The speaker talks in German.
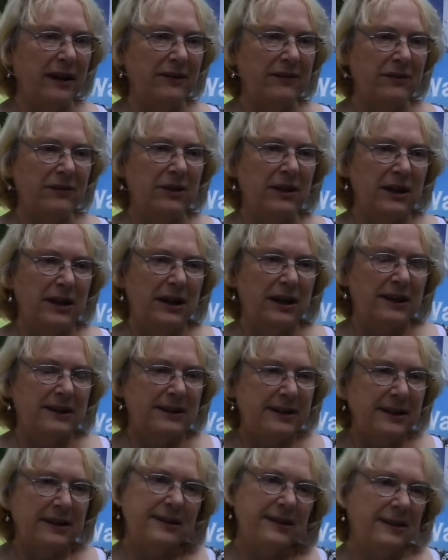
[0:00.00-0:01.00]
Also
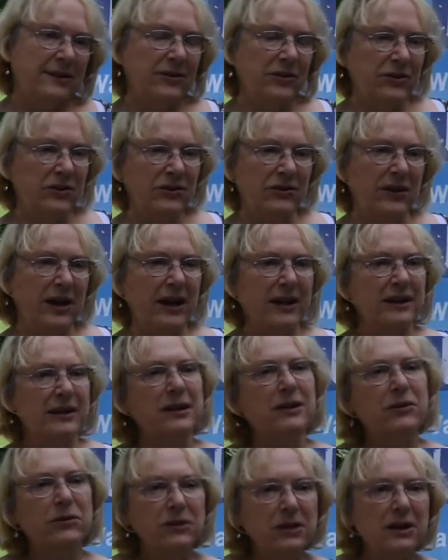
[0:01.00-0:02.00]
Sie sind sozusagen
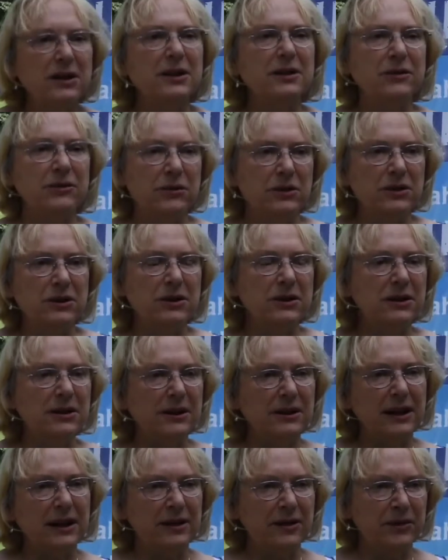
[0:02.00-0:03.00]
die Kundinnen und
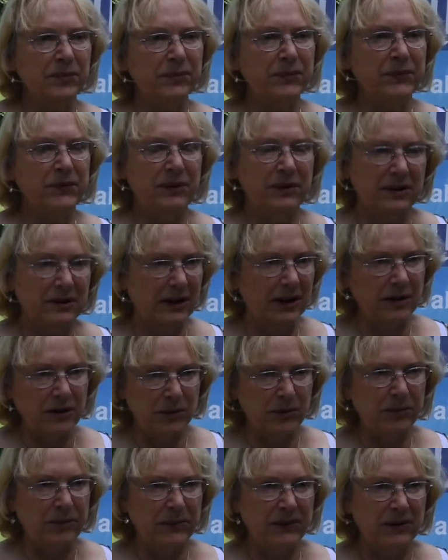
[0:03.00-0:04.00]
Kunden der Clubs, der
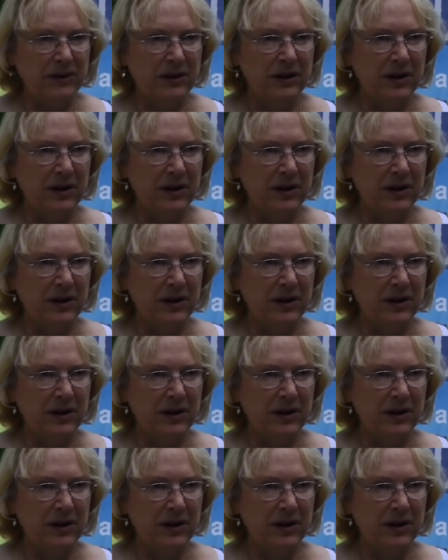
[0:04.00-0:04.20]
Clubs